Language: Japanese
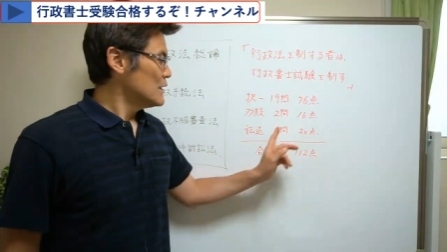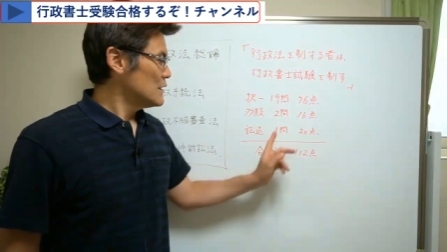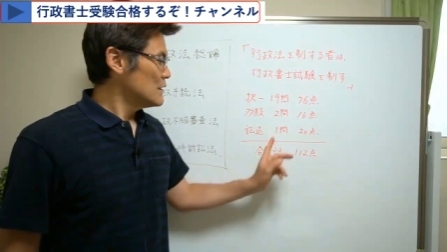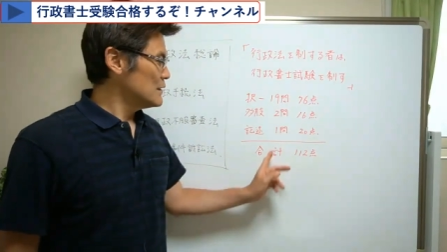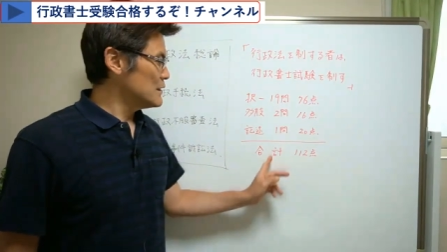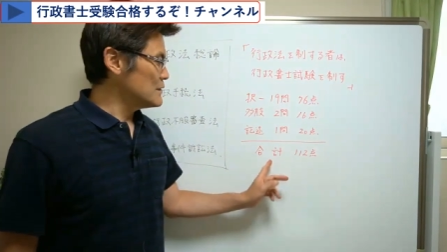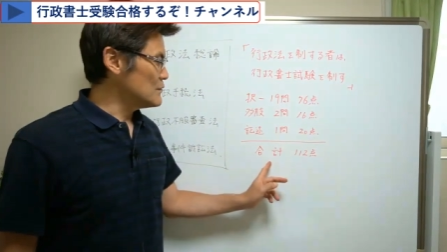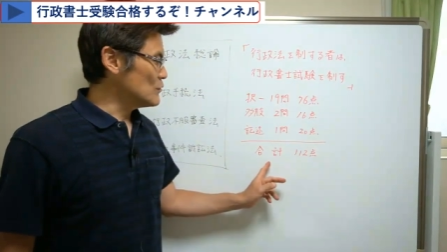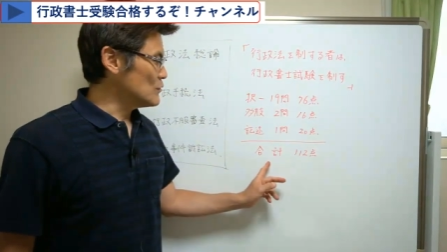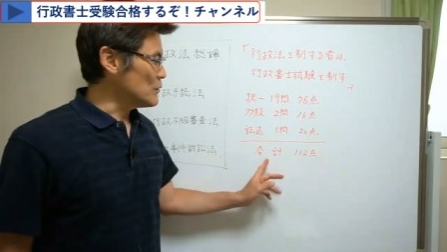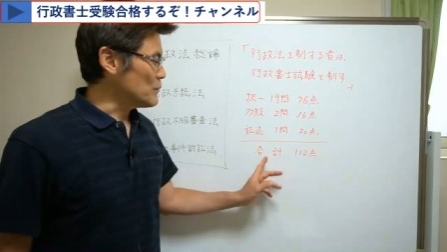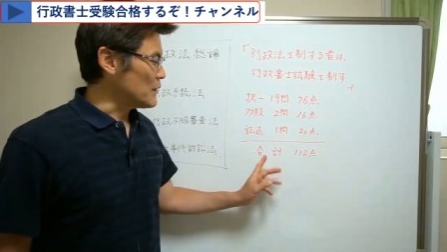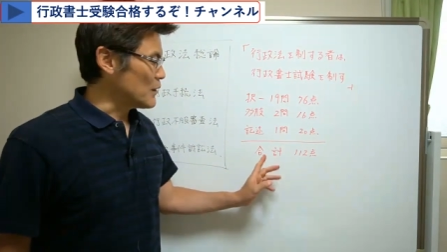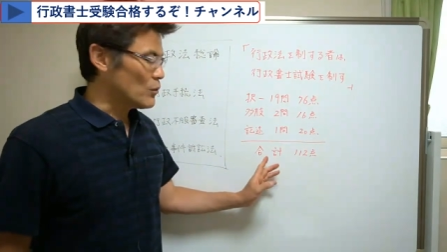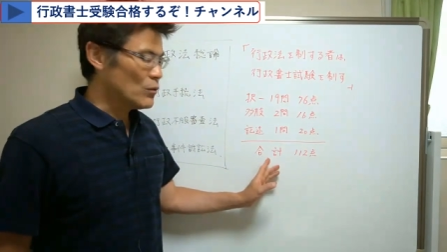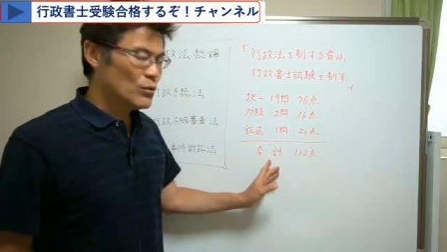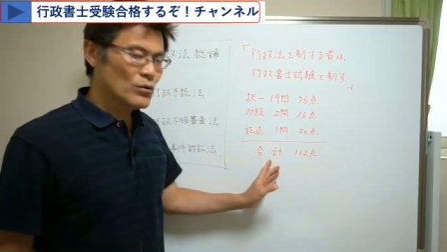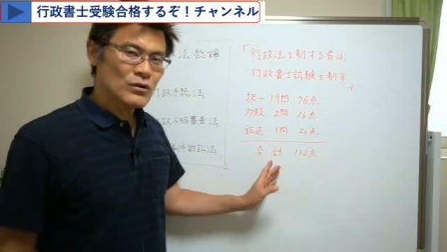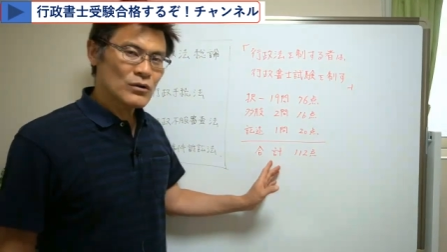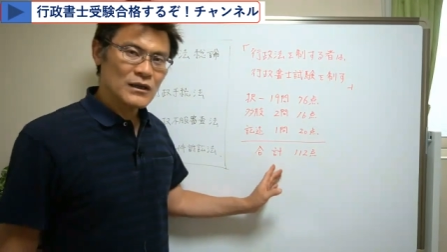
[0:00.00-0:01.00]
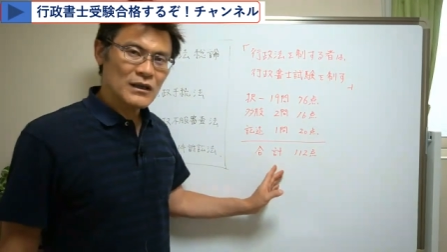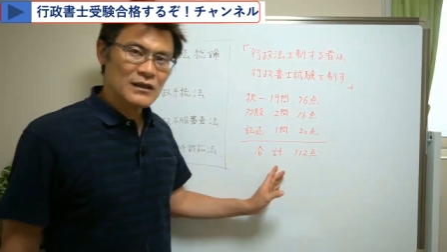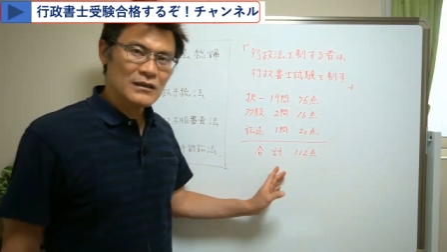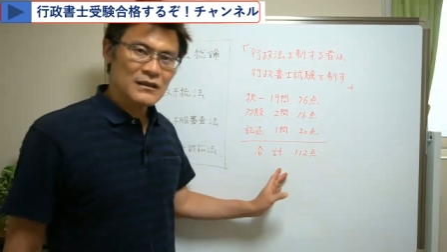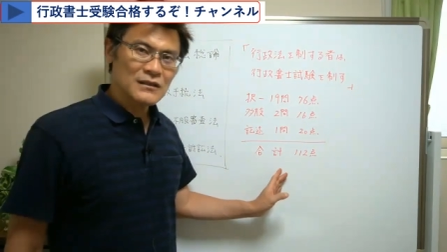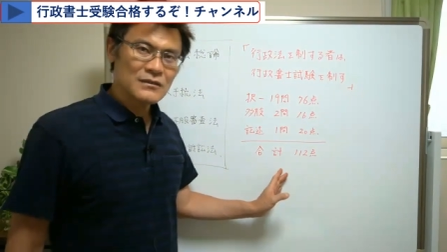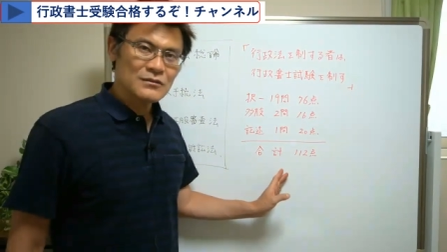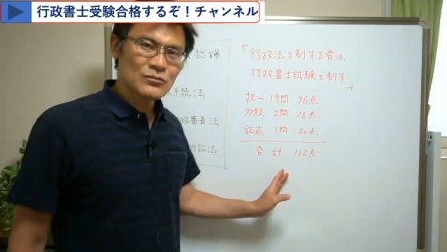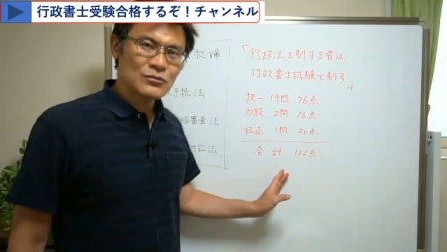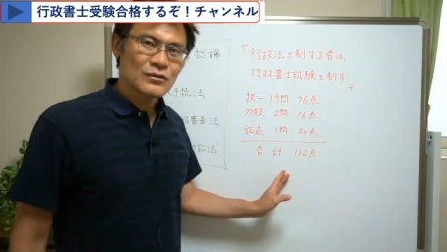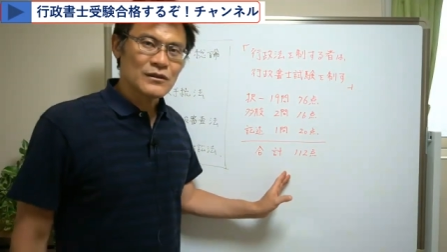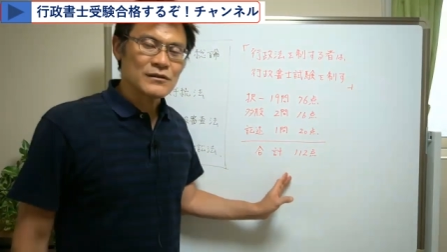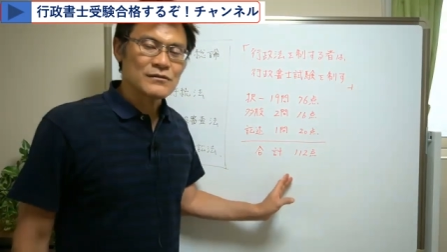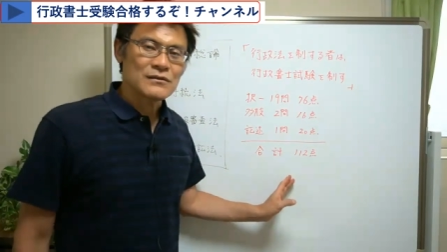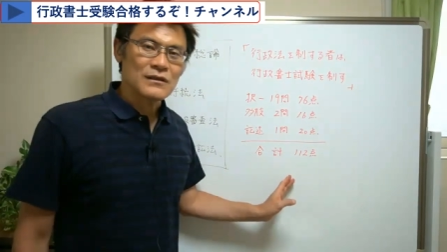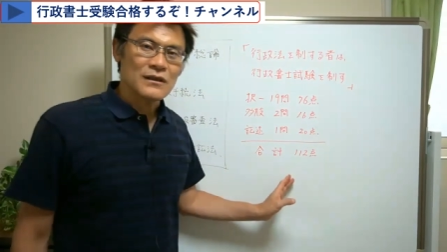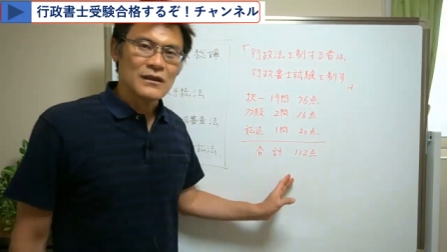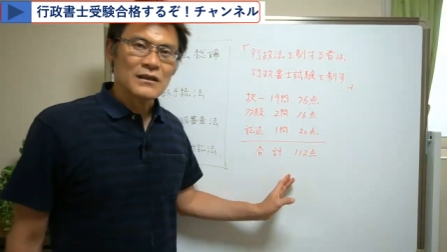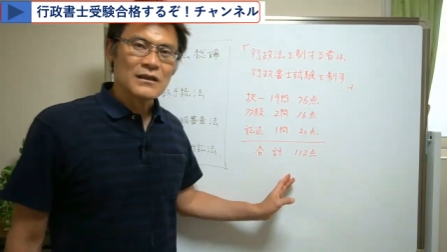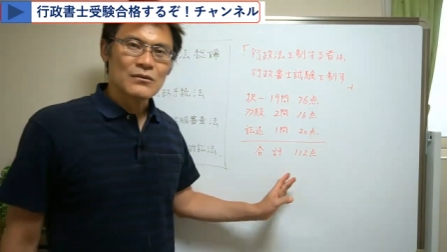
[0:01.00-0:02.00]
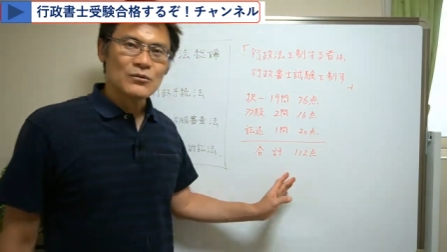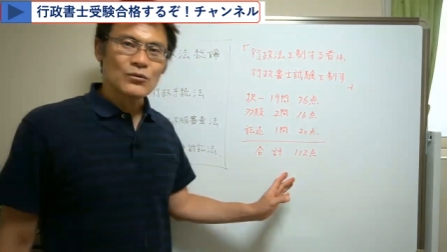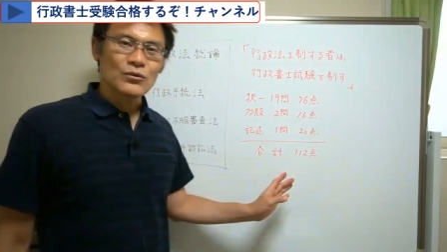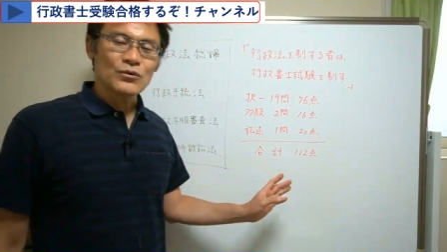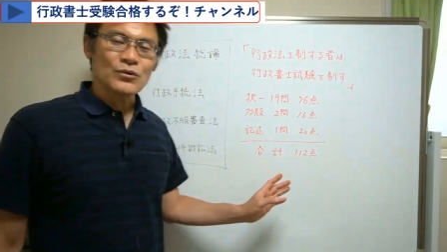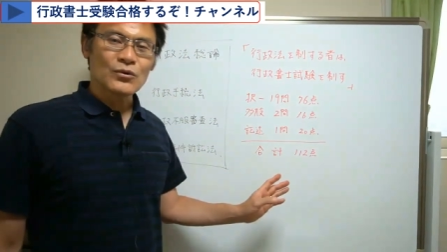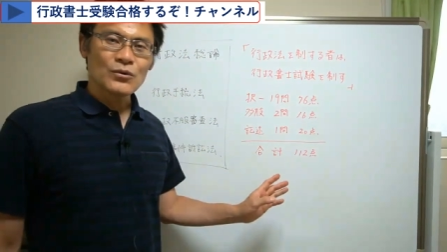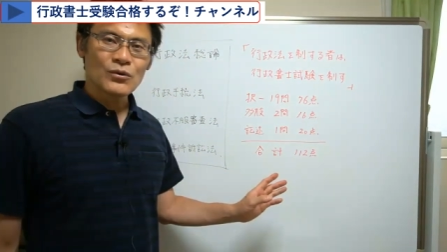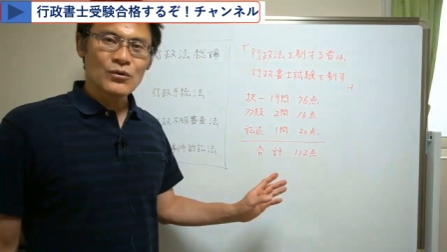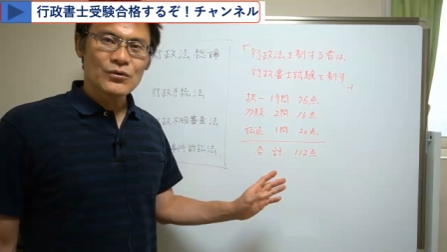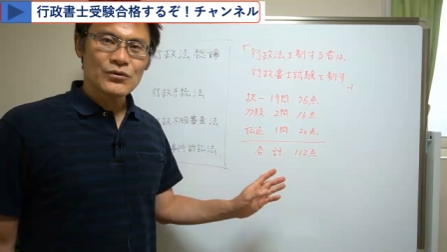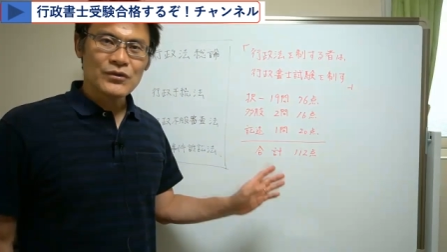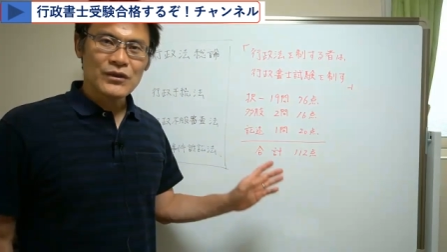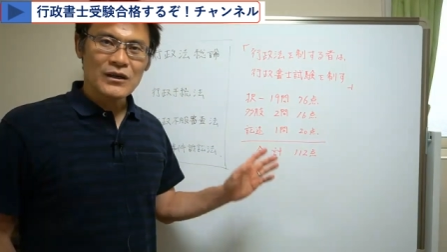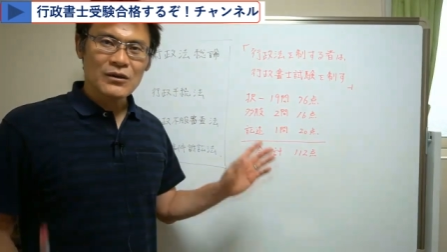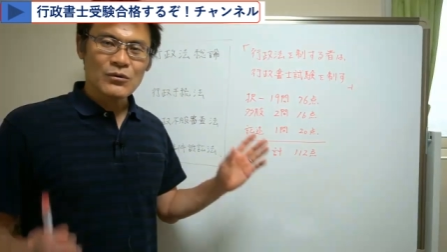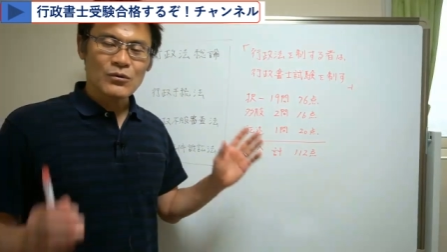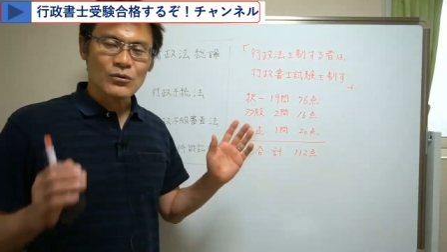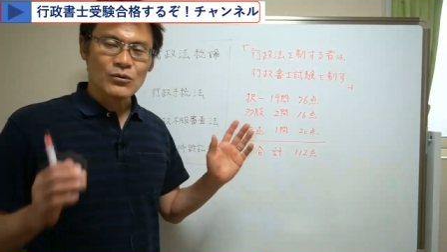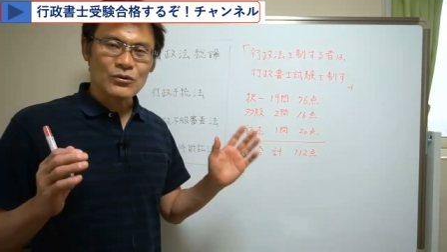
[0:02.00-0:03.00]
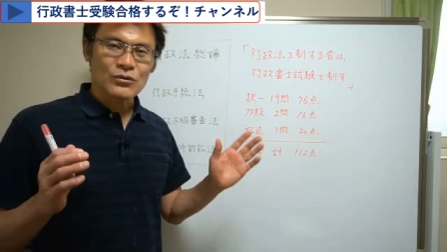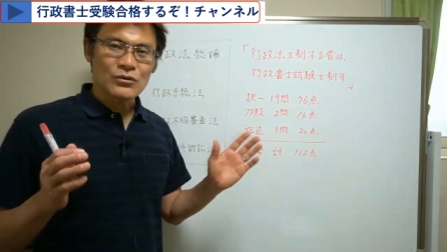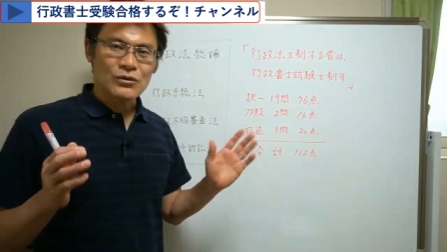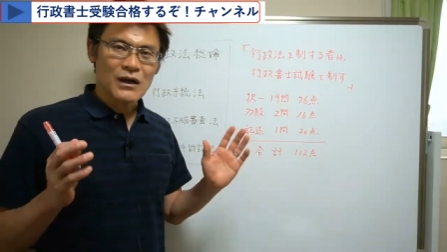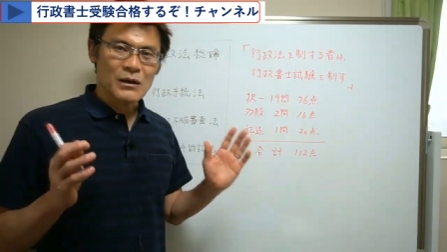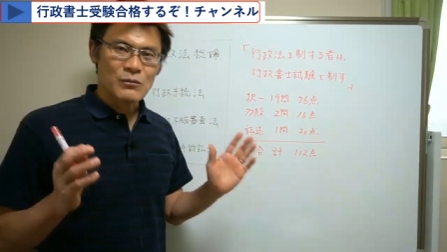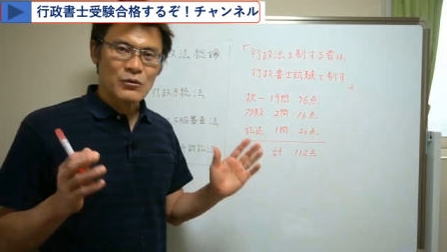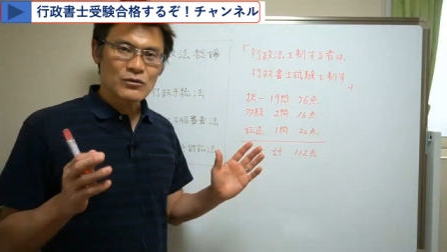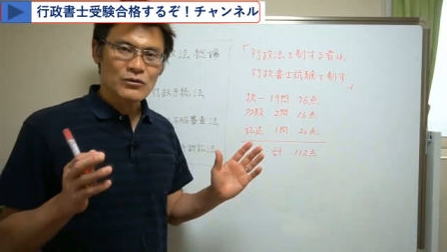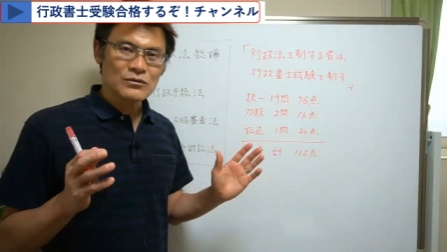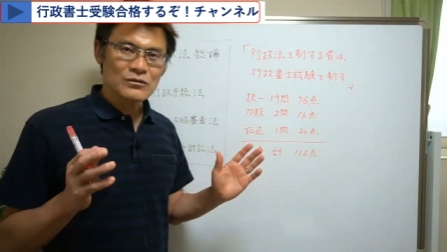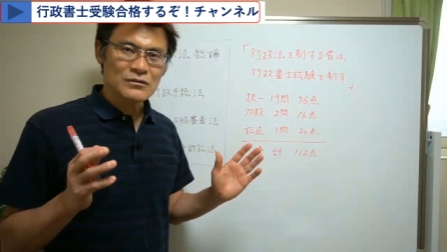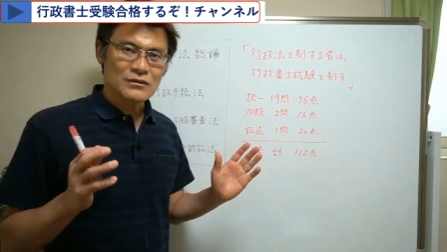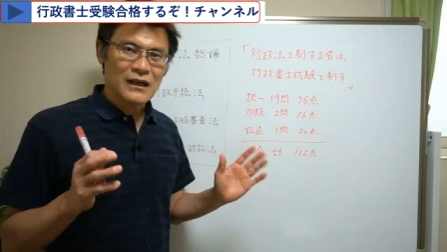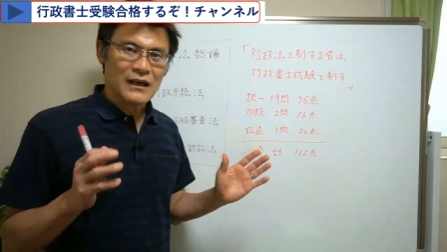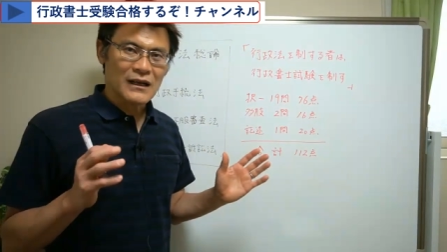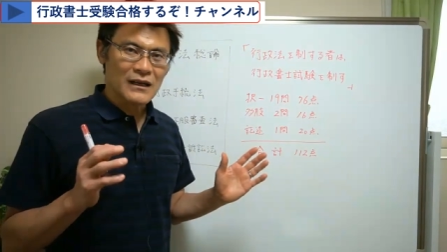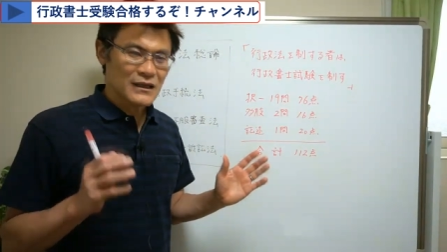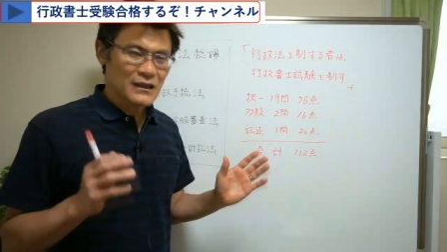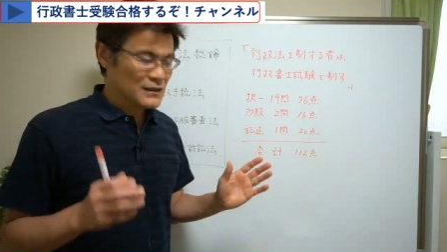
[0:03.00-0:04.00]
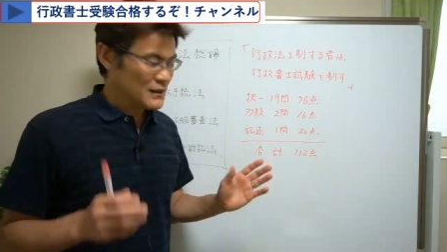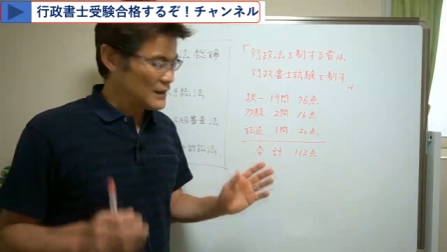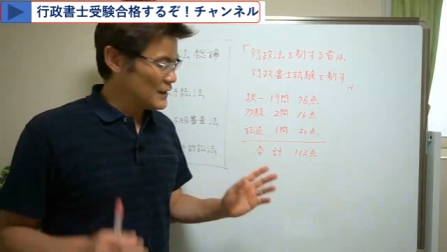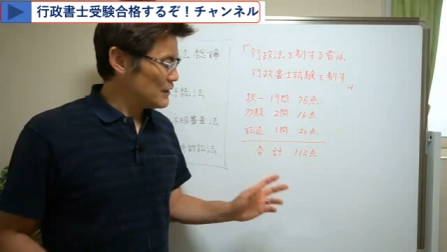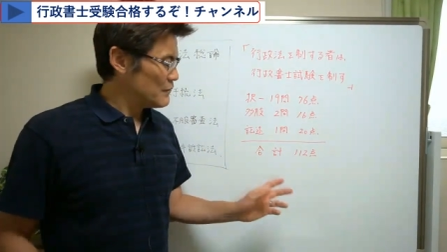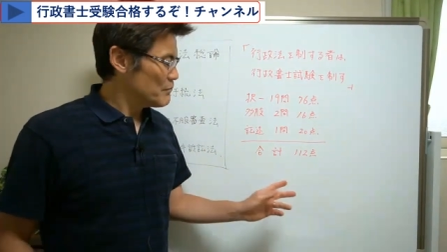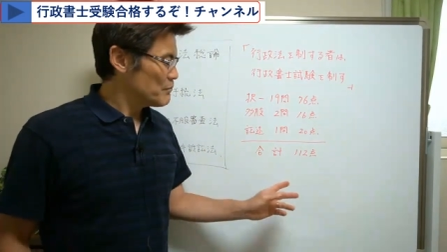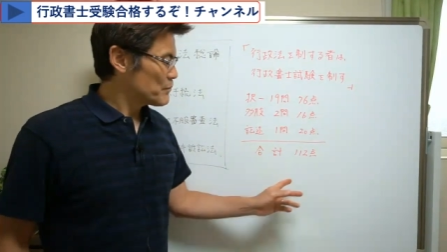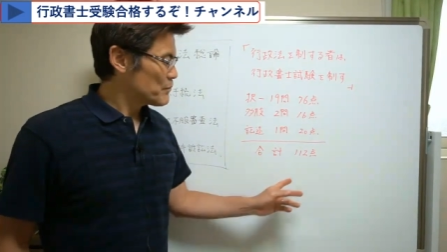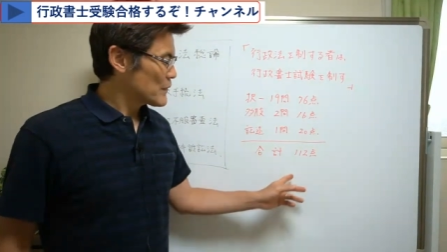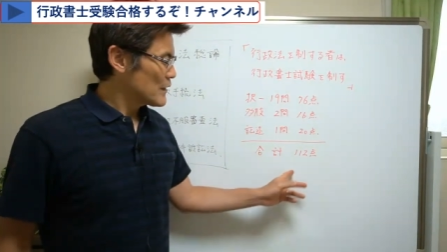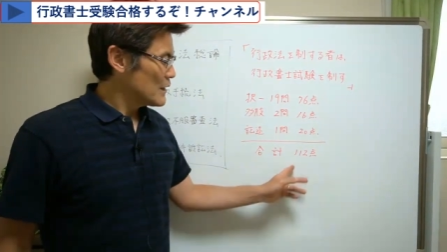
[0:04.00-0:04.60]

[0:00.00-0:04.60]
ですので、まあ、合計でいくとですね、この行政法という科目だけで、